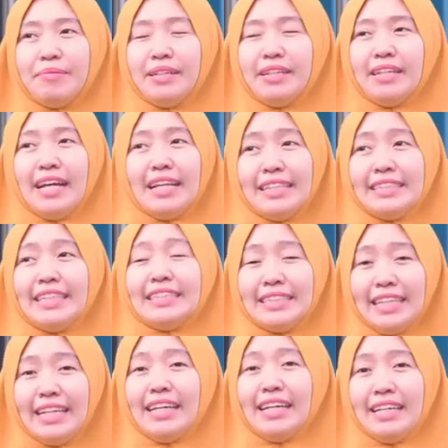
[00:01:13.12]
Eh, alasan
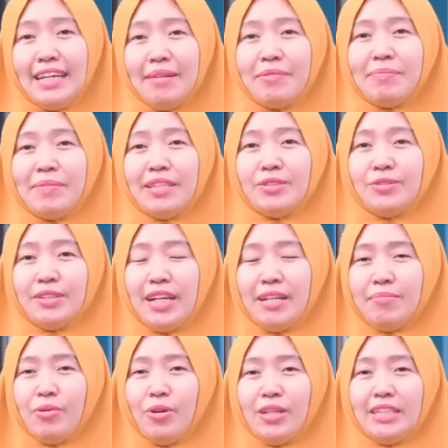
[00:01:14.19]
saya ya
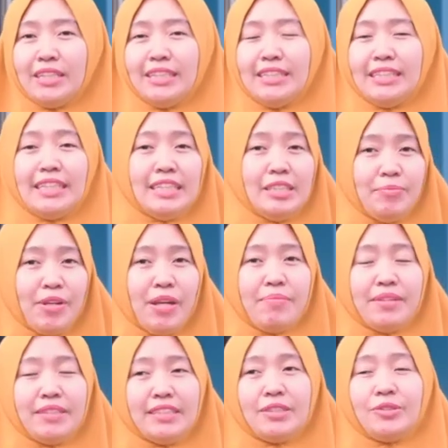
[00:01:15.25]
memasukkan boy ke Klis
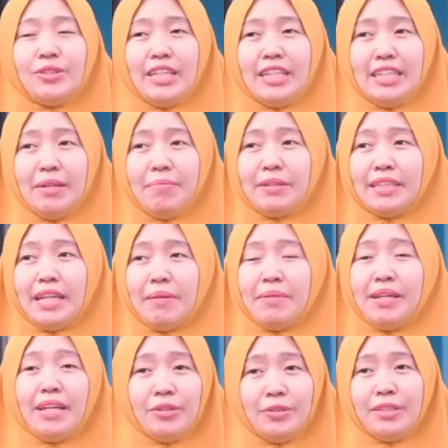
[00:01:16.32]
Primary School ini pertama
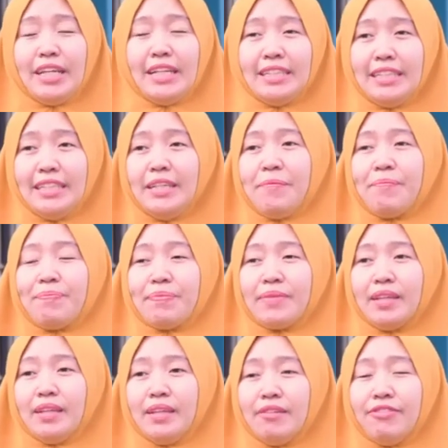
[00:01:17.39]
yaitu tadi
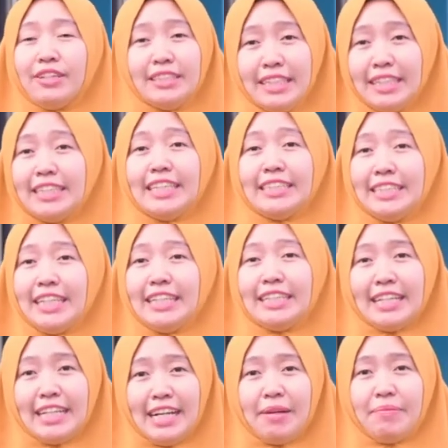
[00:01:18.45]
fasilitasnya
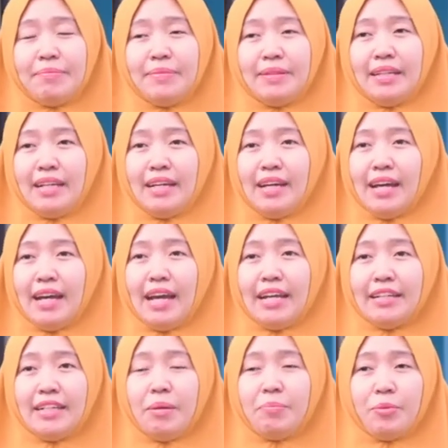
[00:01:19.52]
lengkap.
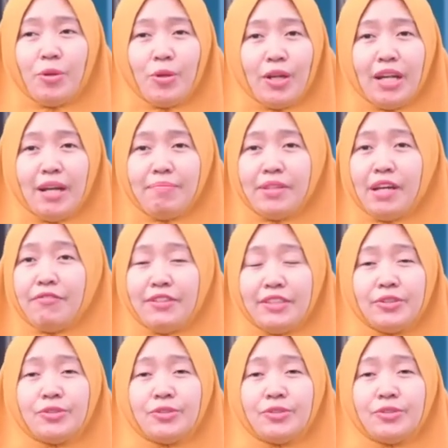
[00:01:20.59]
Ada program tahfiz